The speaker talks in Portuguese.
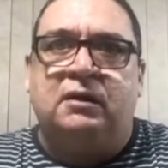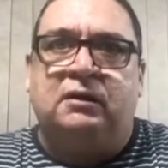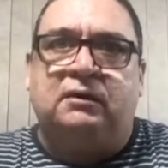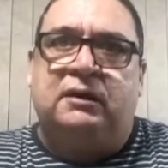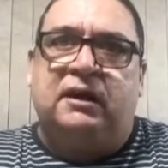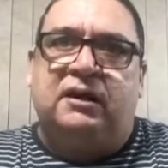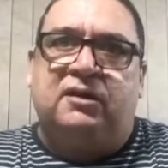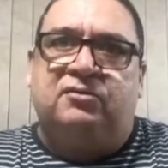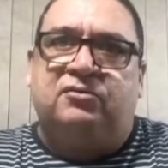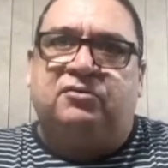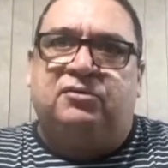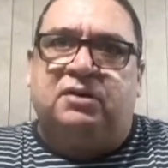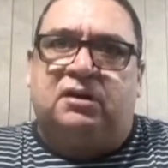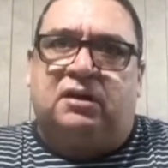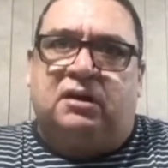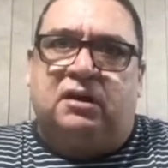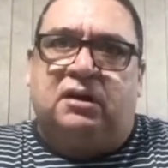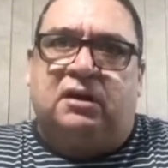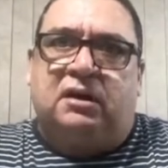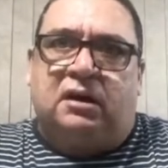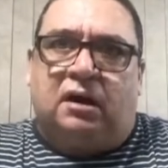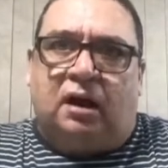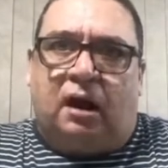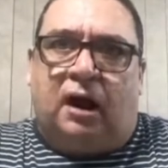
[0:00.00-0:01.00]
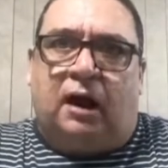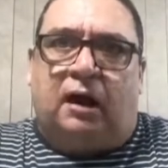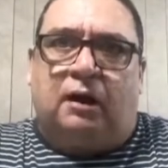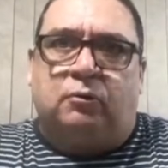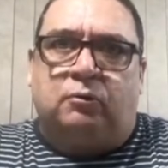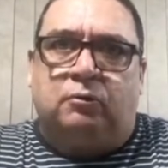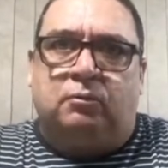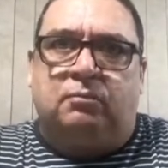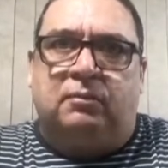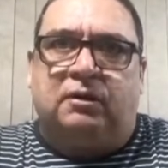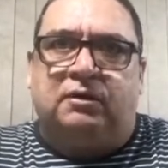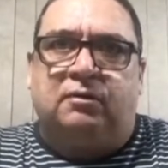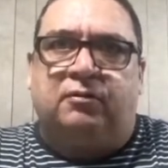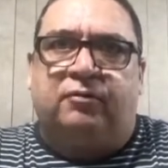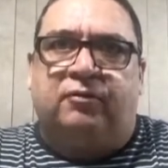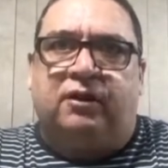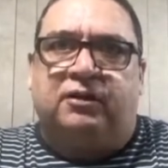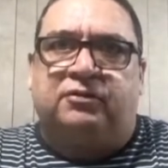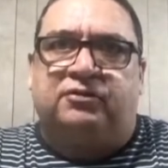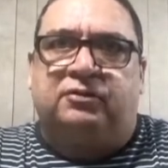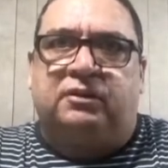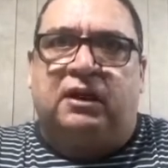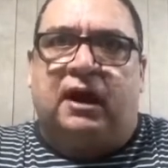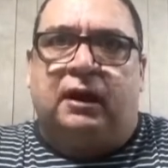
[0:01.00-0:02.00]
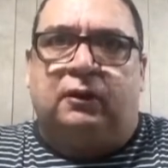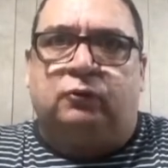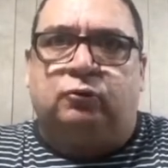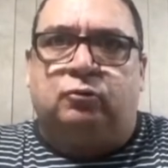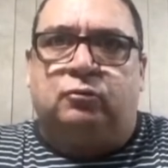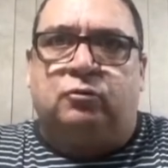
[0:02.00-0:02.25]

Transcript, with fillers: desde que, claro, manifestado